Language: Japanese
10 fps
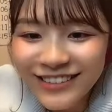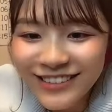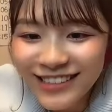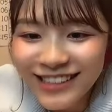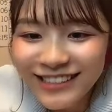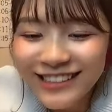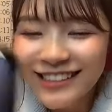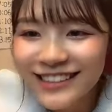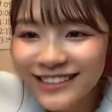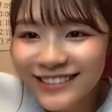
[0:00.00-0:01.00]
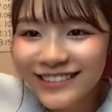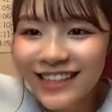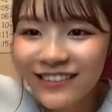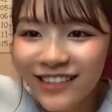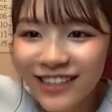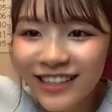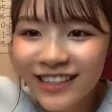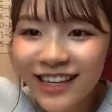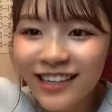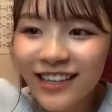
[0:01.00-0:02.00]
してくれてるかわい
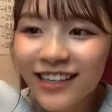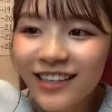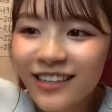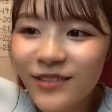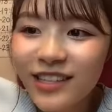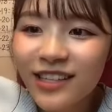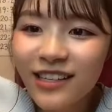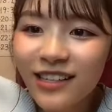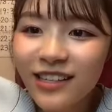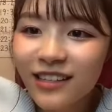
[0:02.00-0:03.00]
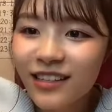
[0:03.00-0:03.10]
いカレーアバターで